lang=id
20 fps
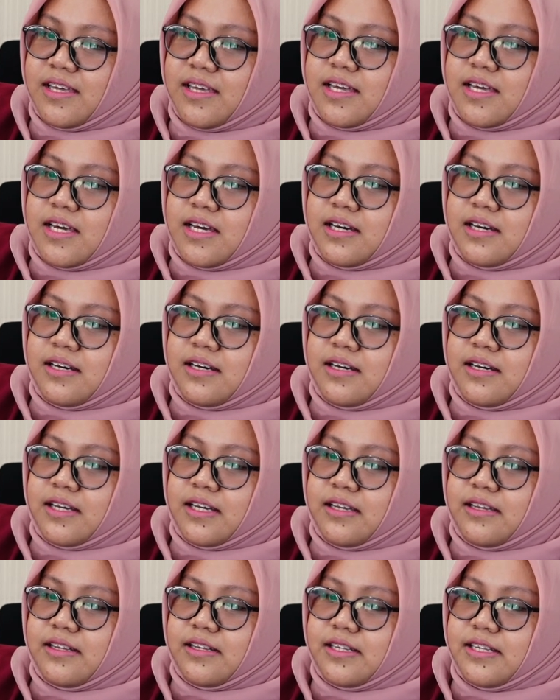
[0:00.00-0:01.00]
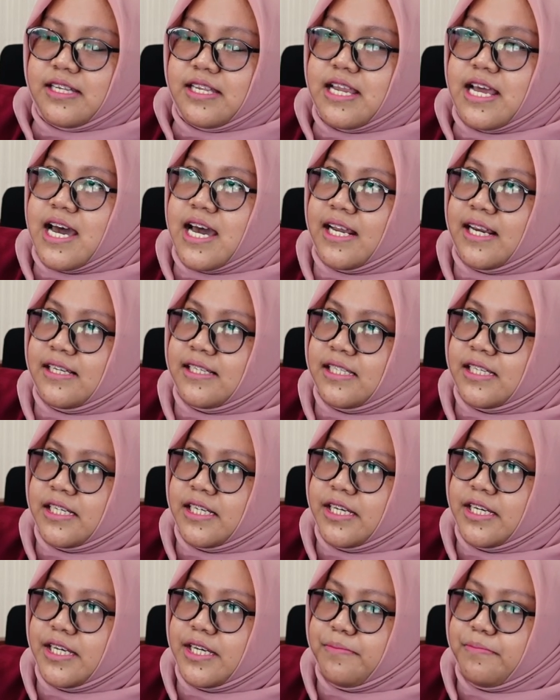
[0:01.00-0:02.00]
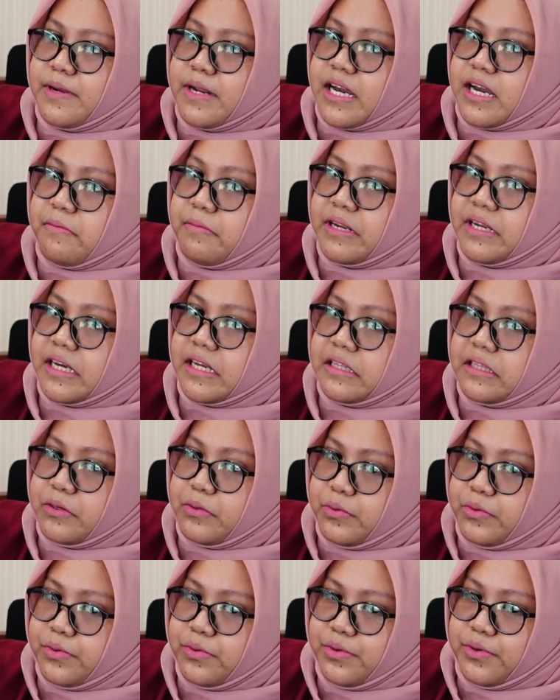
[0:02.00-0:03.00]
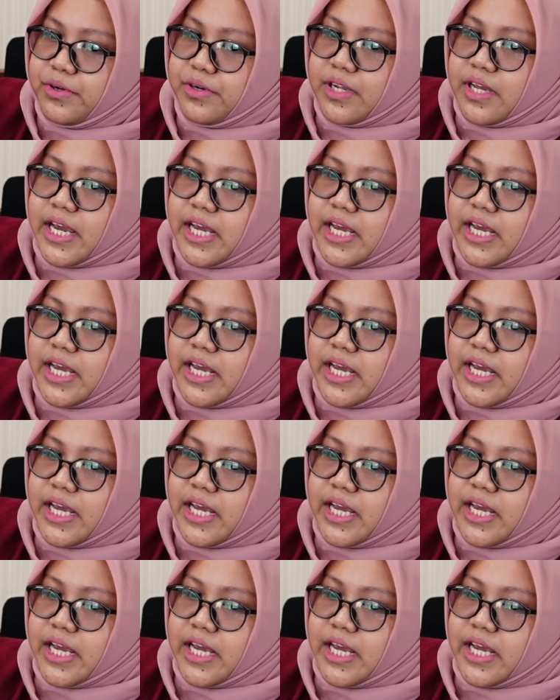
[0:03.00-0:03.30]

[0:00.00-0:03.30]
okay. uh, eh, dari segi penangkapan ikan terukur